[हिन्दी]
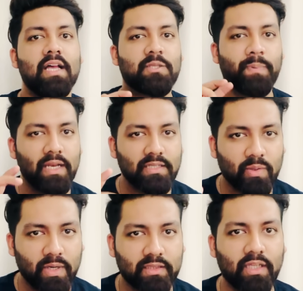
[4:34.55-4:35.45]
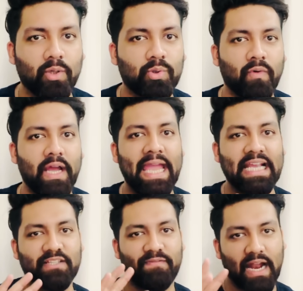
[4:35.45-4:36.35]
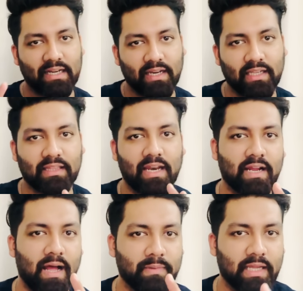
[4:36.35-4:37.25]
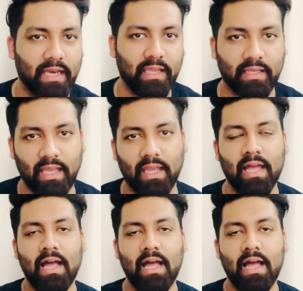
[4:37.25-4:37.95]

स्पिनर्स को रखते हो तो वो एक्स फैक्टर की तरह काम करेंगे